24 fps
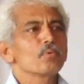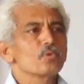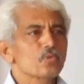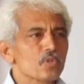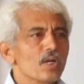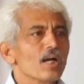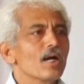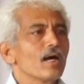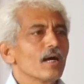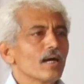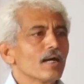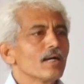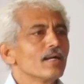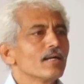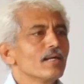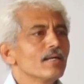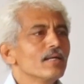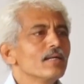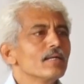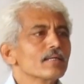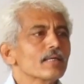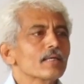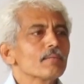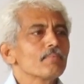पूछा
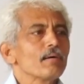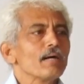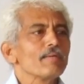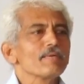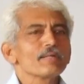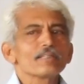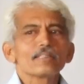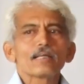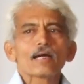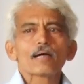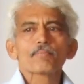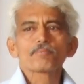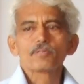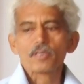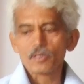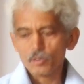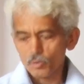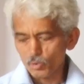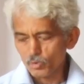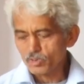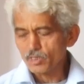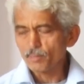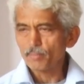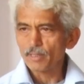कि बाबा जी आपसे
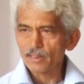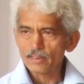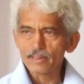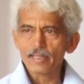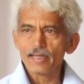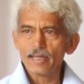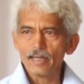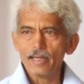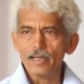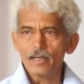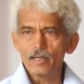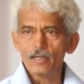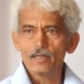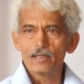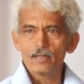गुरुजी मिलते हैं